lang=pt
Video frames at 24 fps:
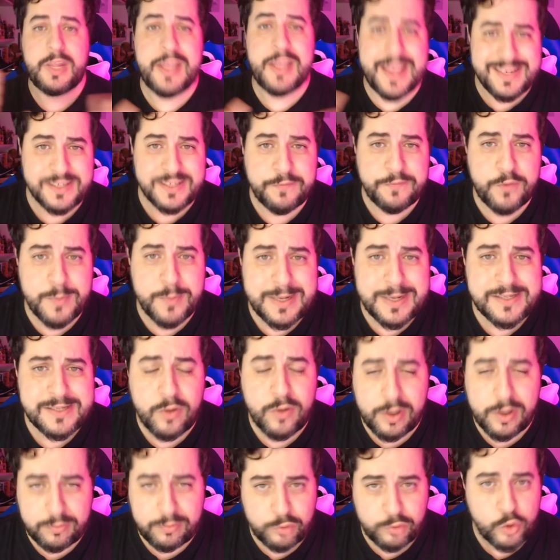Essa é
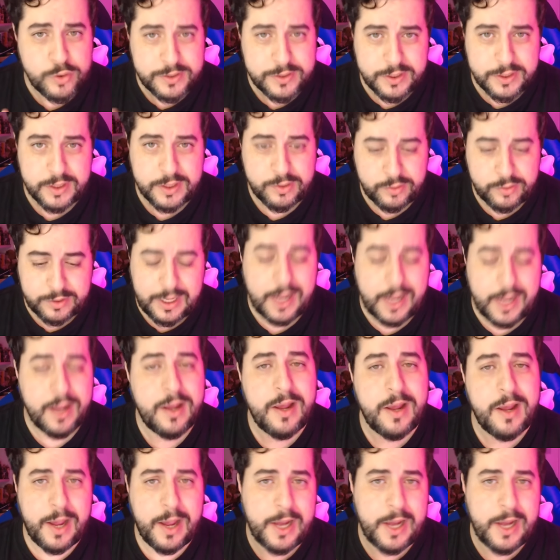formação do Santos, tá?